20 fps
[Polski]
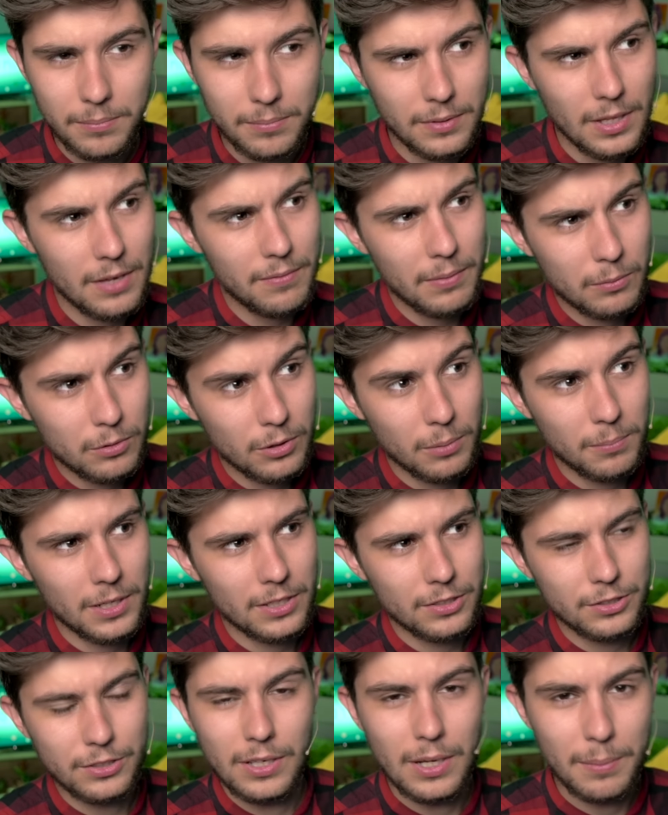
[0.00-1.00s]
Nie wiem, kto
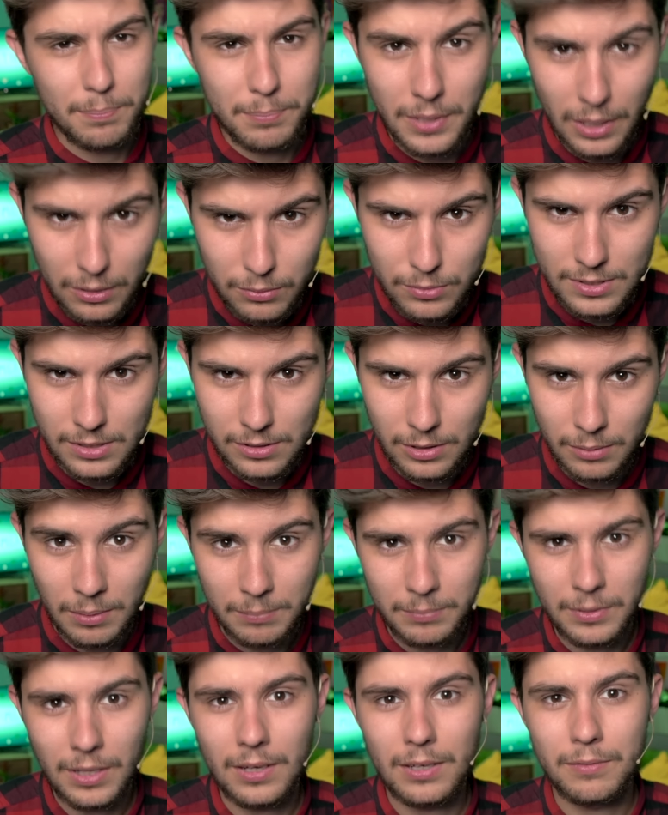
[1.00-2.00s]
ma aż tyle piachu za
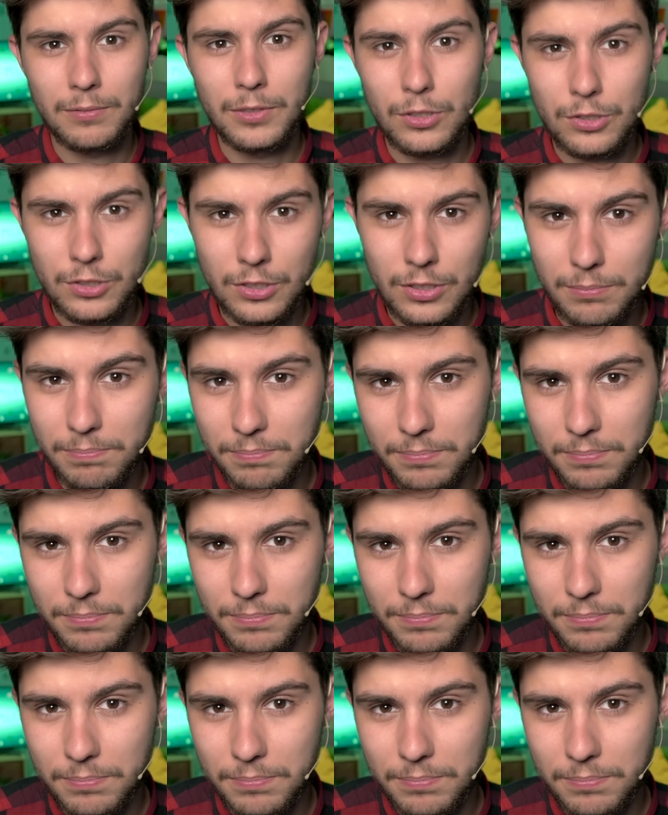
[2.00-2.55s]
domem, no ale widocznie